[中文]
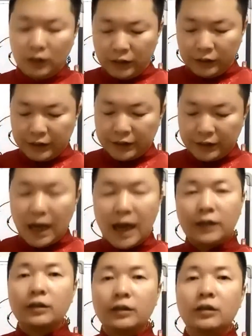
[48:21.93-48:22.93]
第
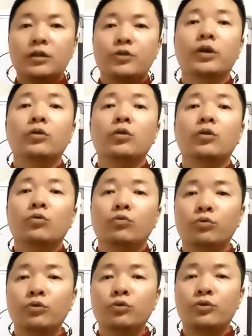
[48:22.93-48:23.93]
三选
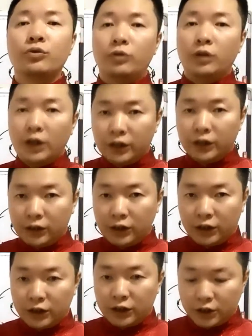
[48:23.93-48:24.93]
武曲，第
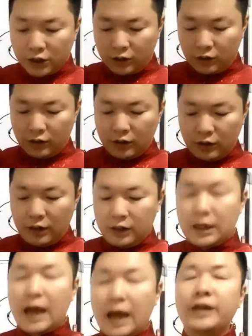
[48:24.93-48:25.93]
四
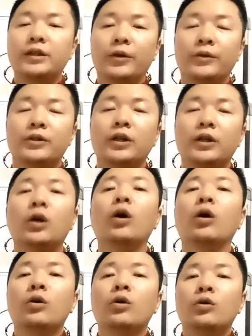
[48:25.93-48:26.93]
才选这个
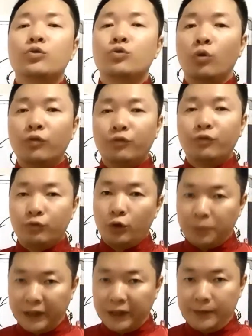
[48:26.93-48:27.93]
左辅右
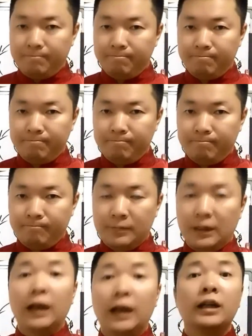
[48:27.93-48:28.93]
弼。
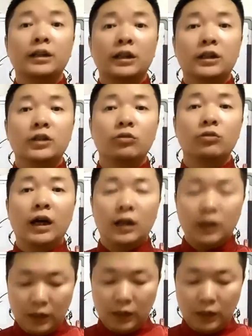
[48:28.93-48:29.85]
啊，请记住啊，